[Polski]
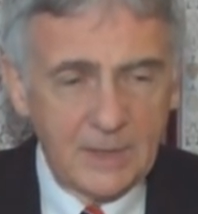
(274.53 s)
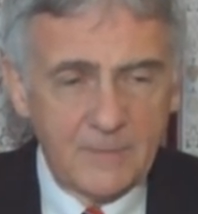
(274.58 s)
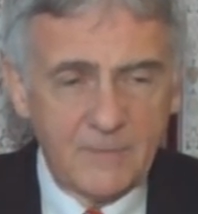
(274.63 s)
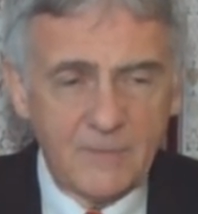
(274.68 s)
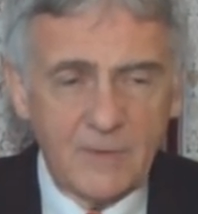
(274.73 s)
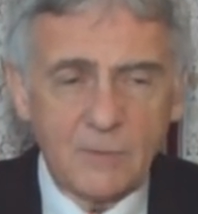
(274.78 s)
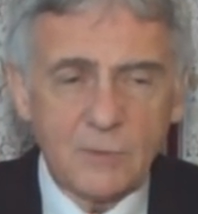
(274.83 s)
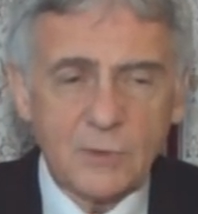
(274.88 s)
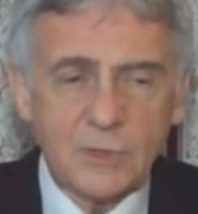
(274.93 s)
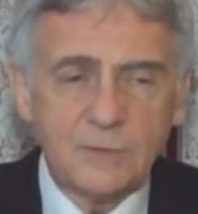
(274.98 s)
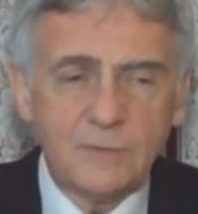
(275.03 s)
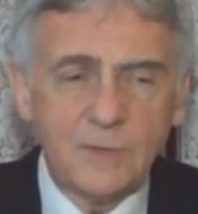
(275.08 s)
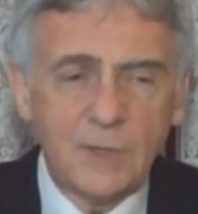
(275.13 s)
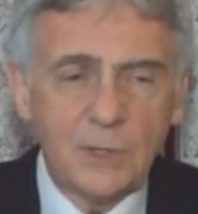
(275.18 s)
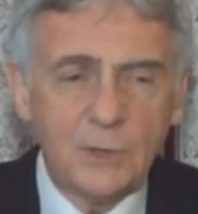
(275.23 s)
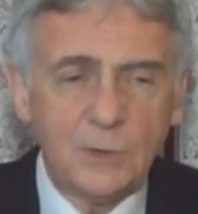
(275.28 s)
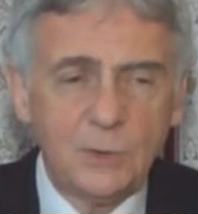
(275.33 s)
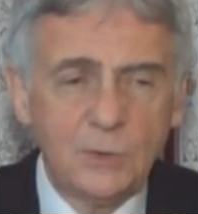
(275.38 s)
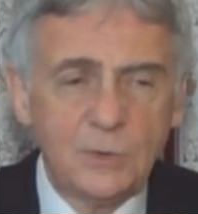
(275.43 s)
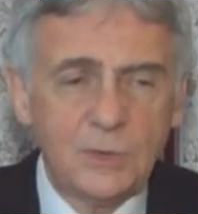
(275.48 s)

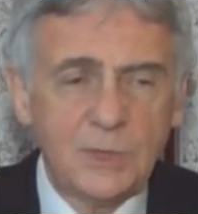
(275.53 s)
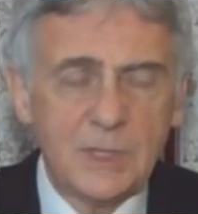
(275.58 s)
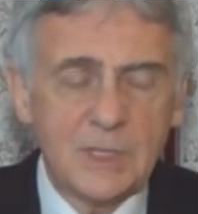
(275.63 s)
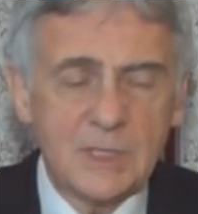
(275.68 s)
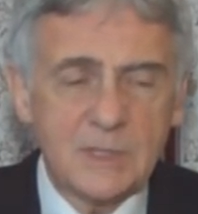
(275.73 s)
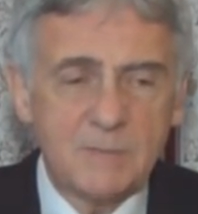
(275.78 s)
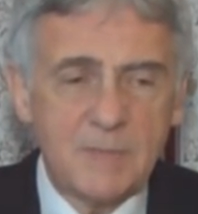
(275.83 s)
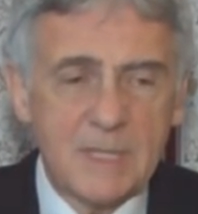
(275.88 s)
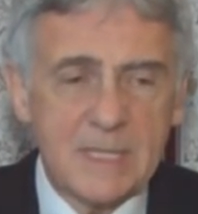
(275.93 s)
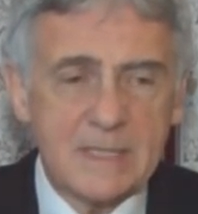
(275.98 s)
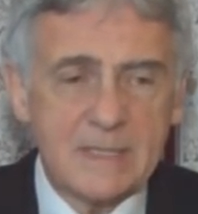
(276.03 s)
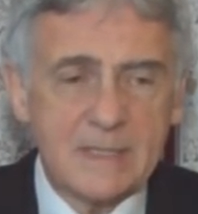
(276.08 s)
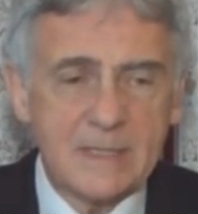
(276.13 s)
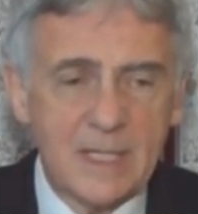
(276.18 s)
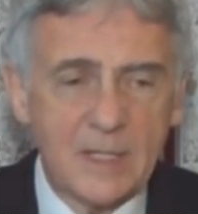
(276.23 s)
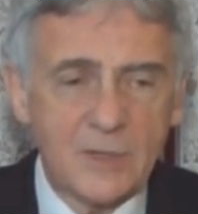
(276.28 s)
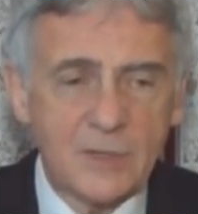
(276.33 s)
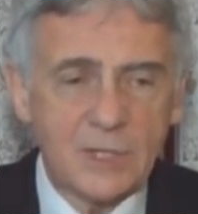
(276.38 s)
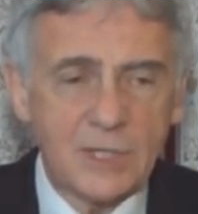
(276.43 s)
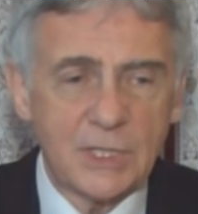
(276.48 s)
fałszywej nuty jest bez
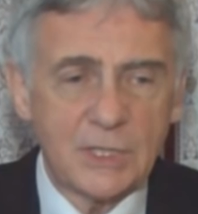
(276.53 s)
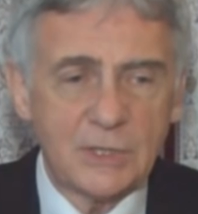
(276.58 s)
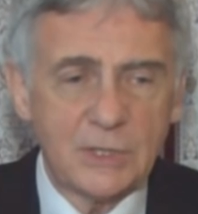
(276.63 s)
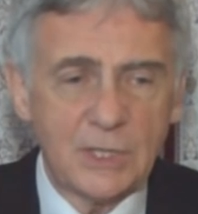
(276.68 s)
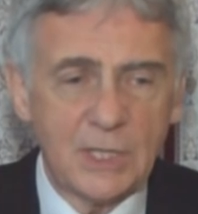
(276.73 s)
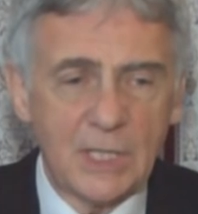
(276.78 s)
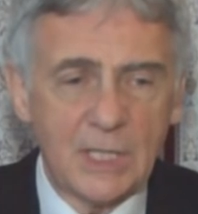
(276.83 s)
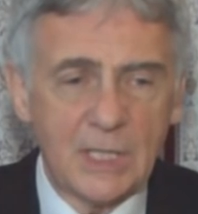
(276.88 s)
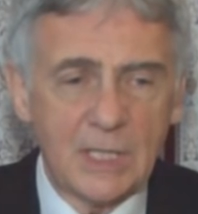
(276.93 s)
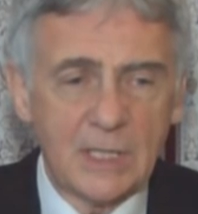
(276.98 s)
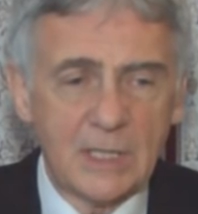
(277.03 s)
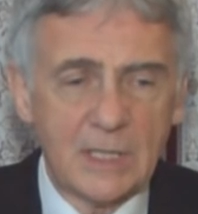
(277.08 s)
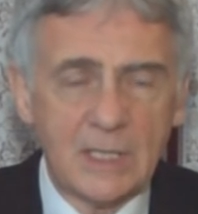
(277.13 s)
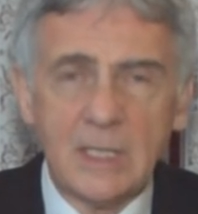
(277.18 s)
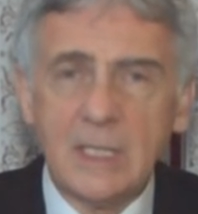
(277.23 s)
znaczenia,